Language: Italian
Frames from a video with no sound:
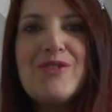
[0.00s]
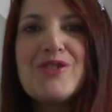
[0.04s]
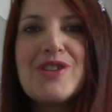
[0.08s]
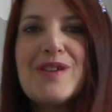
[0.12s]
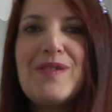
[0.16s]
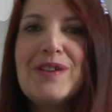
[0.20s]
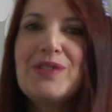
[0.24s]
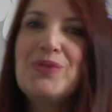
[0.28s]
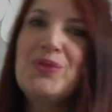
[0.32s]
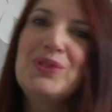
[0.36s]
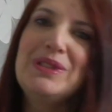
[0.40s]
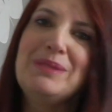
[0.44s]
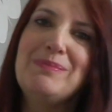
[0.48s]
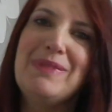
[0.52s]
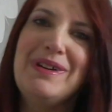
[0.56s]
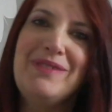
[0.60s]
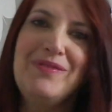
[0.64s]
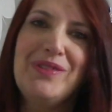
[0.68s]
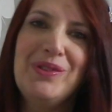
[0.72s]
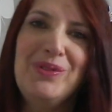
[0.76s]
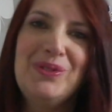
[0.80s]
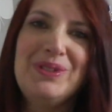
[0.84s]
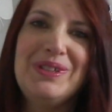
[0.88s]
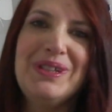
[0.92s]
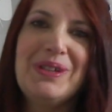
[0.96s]
ciao a tutti,
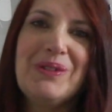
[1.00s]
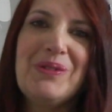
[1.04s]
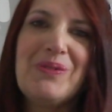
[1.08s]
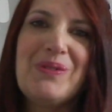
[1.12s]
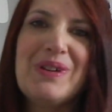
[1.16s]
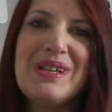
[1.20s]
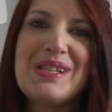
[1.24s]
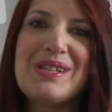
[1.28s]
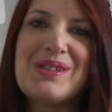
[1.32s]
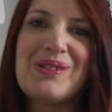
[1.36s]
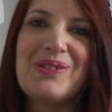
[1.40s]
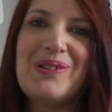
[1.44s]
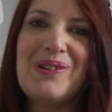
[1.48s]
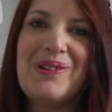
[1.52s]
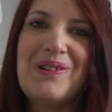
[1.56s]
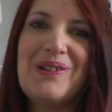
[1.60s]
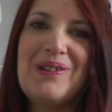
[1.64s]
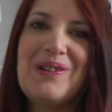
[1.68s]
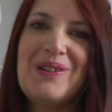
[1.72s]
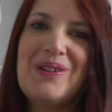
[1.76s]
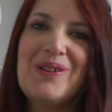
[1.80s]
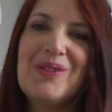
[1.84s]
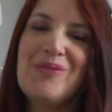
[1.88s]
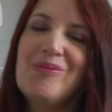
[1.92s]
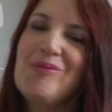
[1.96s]
benvenuti in
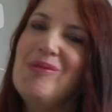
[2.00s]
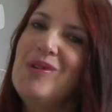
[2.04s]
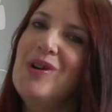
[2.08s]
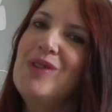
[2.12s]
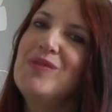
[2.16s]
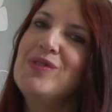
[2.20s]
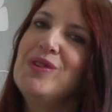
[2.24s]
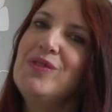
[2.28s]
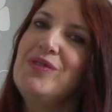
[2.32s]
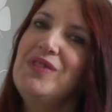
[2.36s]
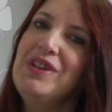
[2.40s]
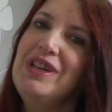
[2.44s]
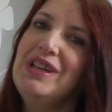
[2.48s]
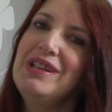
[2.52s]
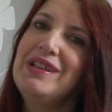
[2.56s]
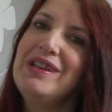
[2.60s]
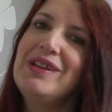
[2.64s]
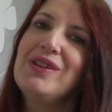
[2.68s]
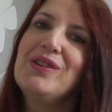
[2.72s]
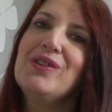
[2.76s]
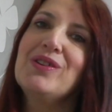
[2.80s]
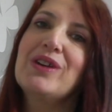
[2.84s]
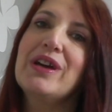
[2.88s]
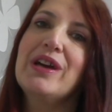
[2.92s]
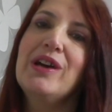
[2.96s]
questo nuovo
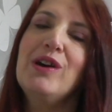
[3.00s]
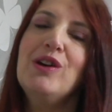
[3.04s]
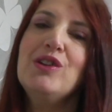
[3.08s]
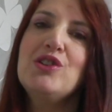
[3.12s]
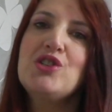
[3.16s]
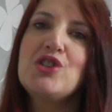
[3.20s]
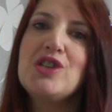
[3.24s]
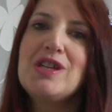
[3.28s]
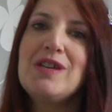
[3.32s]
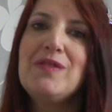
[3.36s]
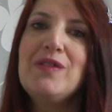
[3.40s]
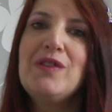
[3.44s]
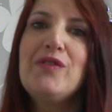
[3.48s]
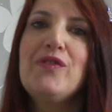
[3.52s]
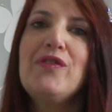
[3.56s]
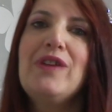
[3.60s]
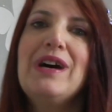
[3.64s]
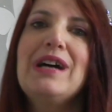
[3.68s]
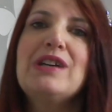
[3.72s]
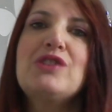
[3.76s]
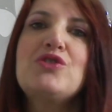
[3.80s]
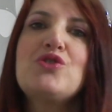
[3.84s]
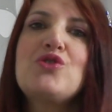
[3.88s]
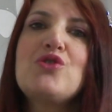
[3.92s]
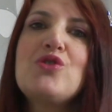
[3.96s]
video che oggi vi
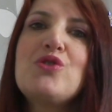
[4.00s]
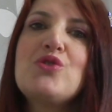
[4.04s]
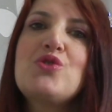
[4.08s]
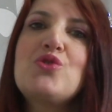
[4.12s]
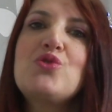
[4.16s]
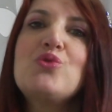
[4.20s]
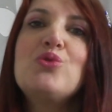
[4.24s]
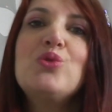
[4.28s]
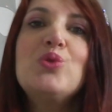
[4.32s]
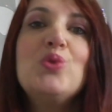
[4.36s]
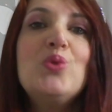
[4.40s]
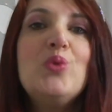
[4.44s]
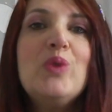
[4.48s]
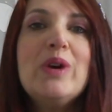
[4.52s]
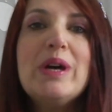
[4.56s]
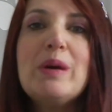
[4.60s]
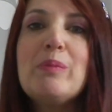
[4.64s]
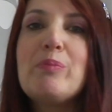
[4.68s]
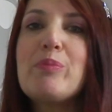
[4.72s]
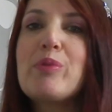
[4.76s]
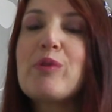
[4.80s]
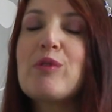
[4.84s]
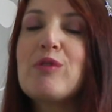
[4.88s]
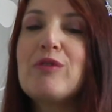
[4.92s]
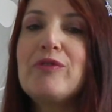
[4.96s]
faccio su due
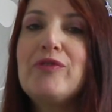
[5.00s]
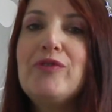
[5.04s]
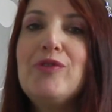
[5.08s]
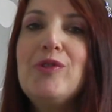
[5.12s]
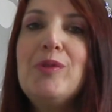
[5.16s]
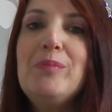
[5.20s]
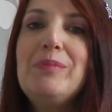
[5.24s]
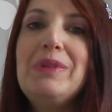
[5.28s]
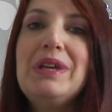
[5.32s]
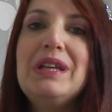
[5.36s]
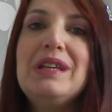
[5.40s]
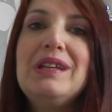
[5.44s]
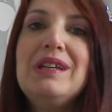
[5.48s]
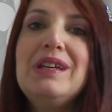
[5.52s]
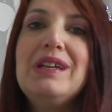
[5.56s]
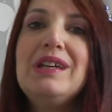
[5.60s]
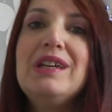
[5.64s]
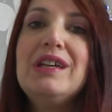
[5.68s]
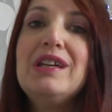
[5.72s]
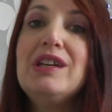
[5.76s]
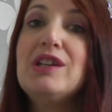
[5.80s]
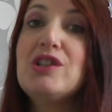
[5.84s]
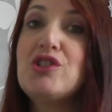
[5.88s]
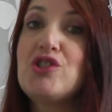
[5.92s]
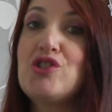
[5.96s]
profumi
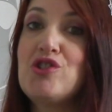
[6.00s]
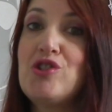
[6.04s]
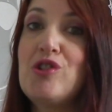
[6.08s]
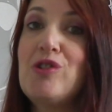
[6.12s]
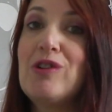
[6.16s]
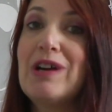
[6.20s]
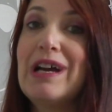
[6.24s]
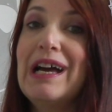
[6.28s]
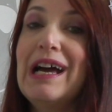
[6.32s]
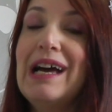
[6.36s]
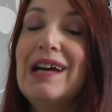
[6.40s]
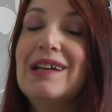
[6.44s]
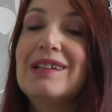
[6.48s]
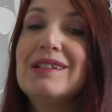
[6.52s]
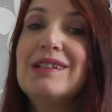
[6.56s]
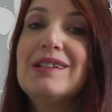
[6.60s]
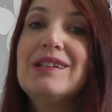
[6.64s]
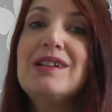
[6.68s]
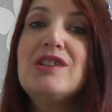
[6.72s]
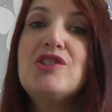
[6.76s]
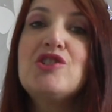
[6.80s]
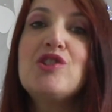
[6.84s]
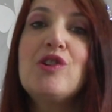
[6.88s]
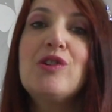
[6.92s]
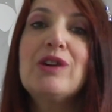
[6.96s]
di
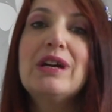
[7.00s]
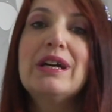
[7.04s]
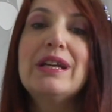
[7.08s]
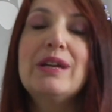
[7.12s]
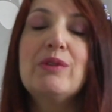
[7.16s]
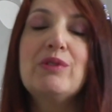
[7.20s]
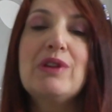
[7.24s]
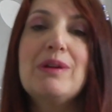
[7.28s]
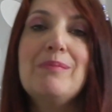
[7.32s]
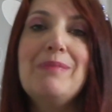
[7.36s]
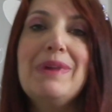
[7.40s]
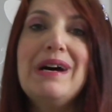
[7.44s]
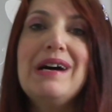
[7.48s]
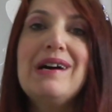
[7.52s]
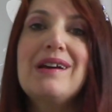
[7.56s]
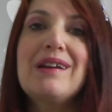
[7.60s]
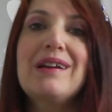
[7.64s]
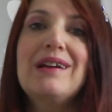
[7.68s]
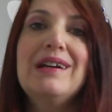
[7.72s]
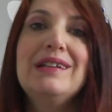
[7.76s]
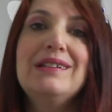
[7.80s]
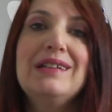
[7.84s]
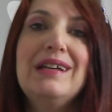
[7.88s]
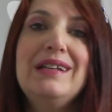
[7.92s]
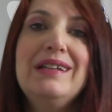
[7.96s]
Shogun. Shogun è una
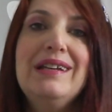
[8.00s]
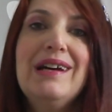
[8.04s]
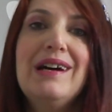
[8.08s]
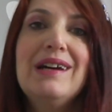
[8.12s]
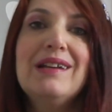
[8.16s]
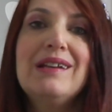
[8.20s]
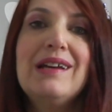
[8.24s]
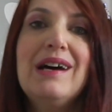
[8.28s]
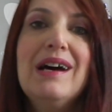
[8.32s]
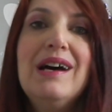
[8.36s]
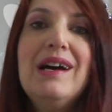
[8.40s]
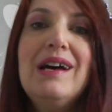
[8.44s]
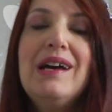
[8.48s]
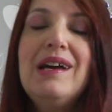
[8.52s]
marca italiana